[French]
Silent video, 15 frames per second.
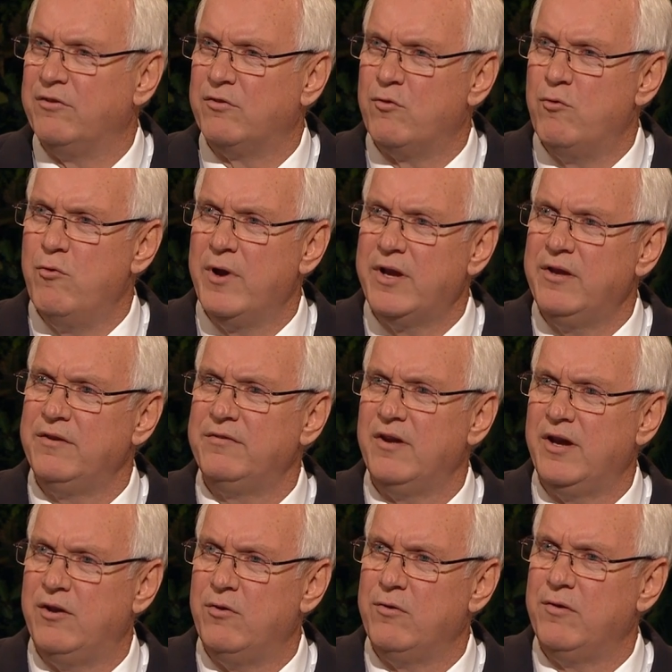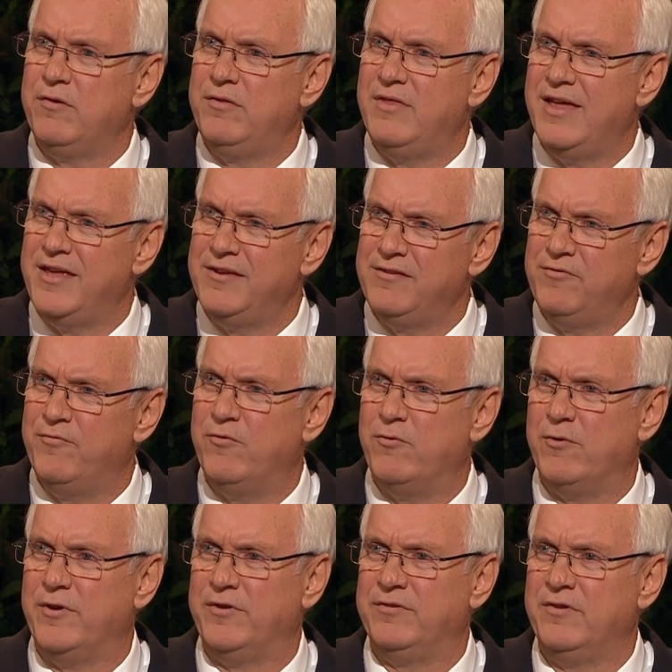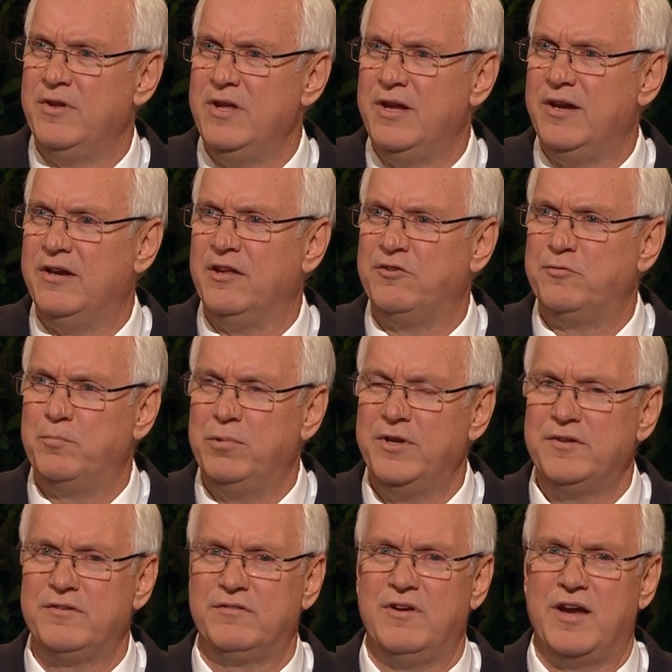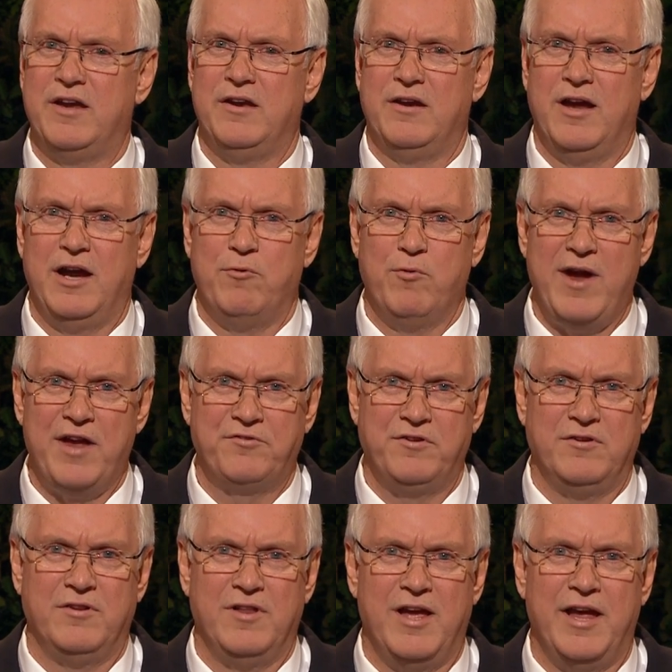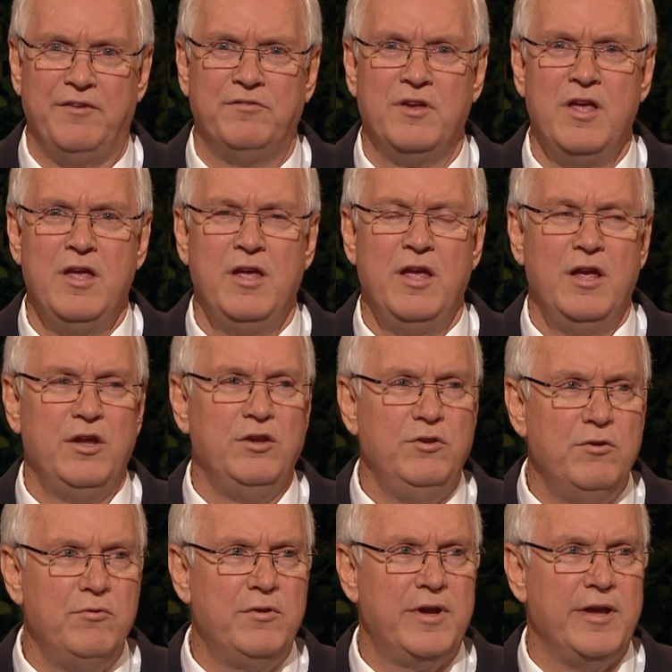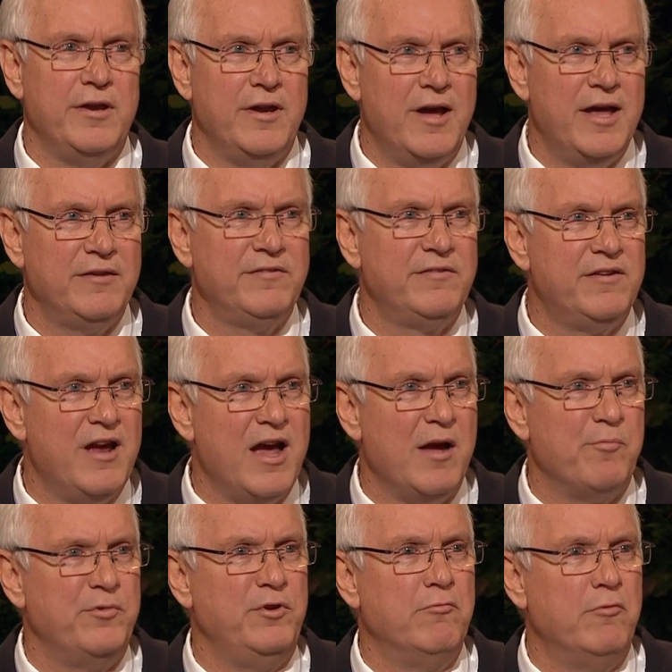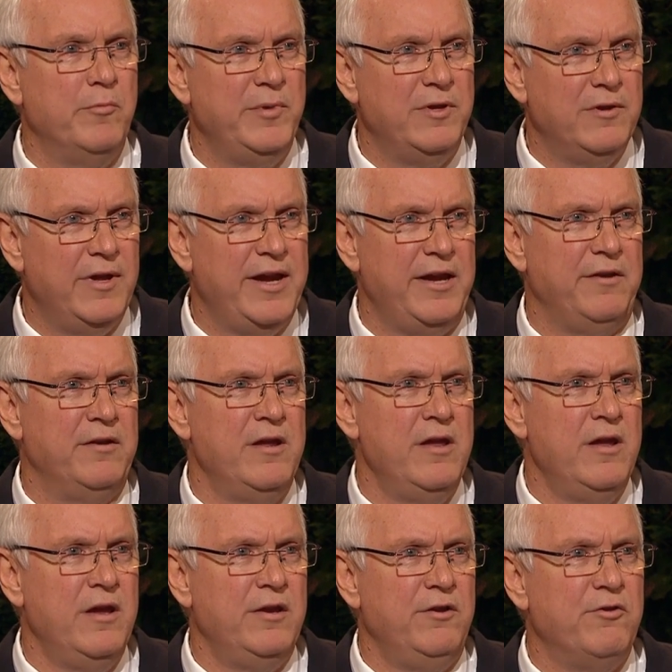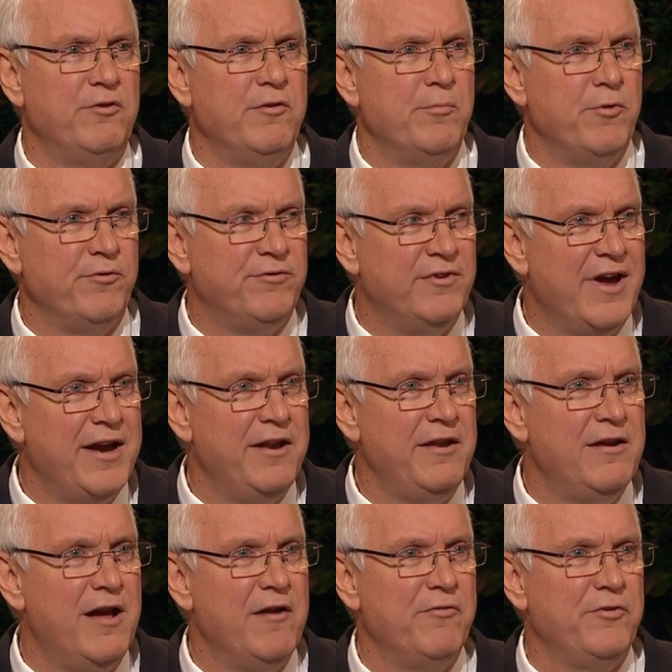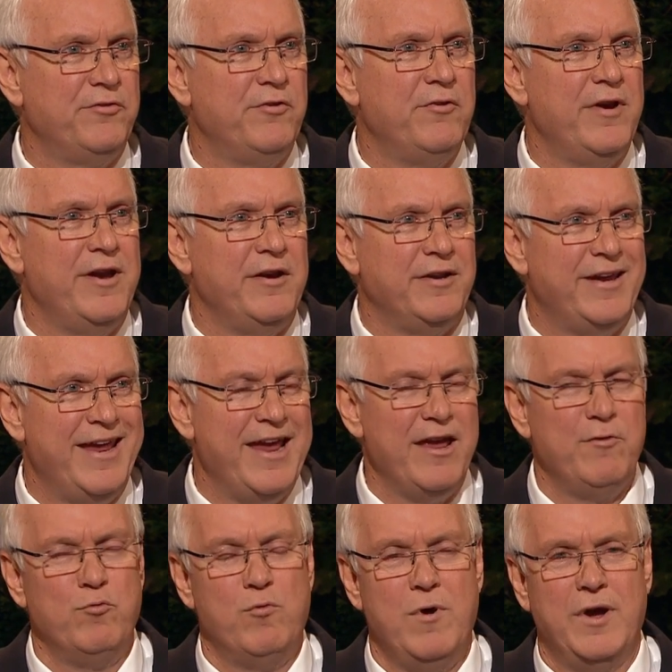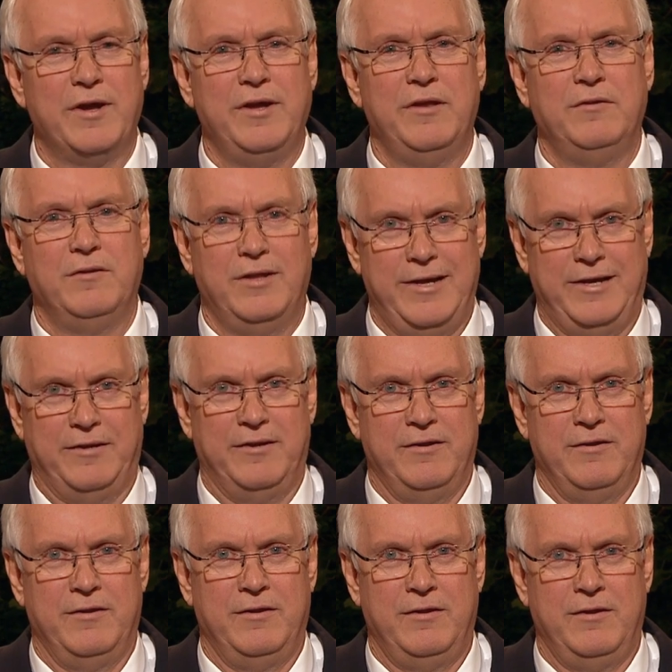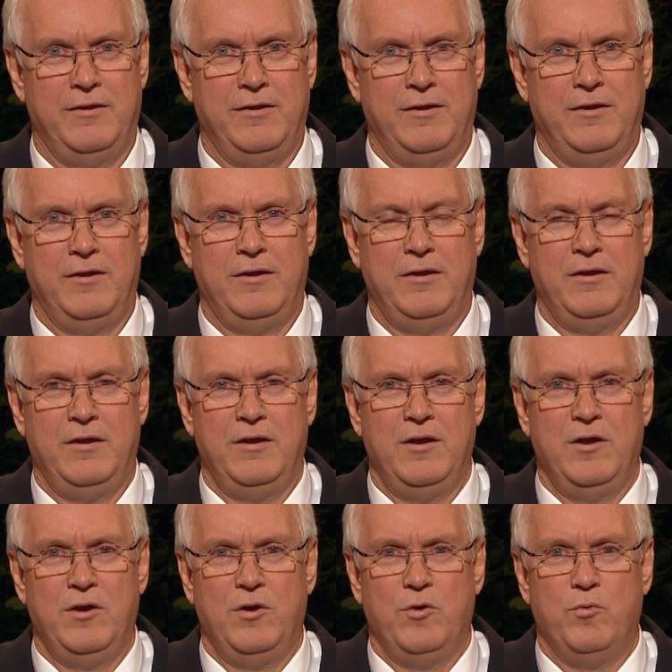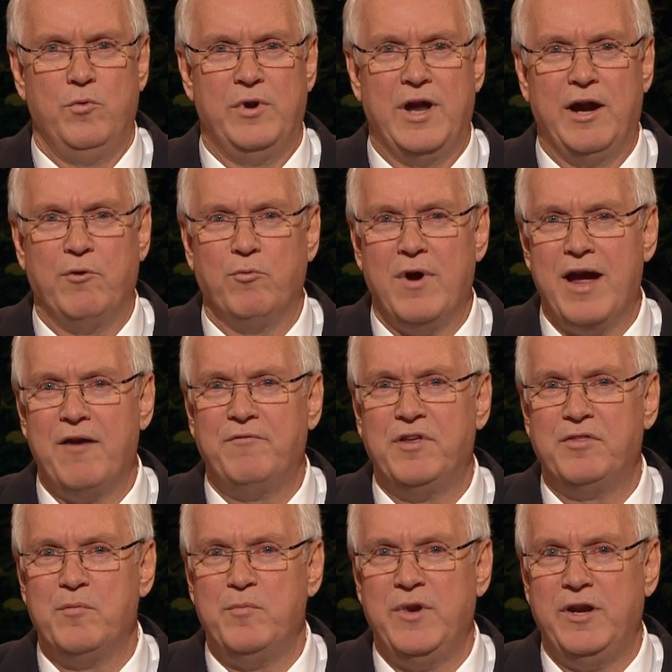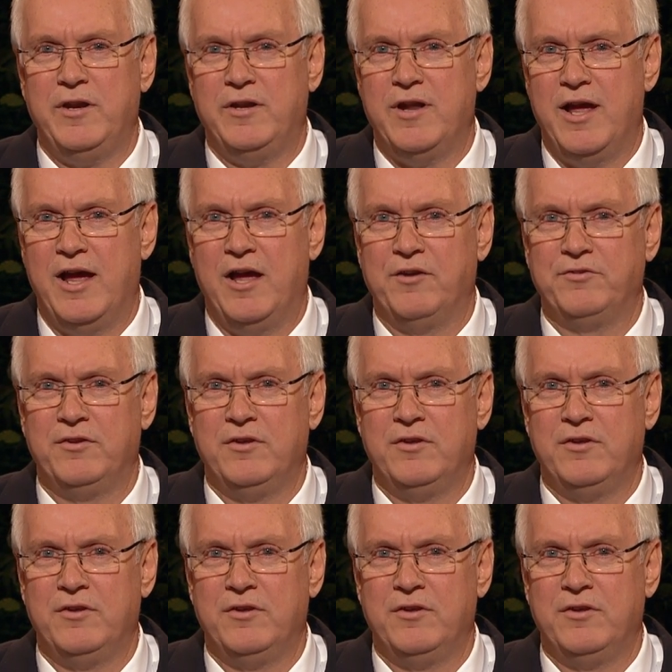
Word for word: Arrête-toi et va aider ce garçon. Dès que j'ai entendu cette voix, en une fraction de seconde, je me suis trouvé des excuses. Tu ne peux pas t'arrêter, tu vas être en retard, tu es l'officier président, et tu ne peux pas arriver en retard.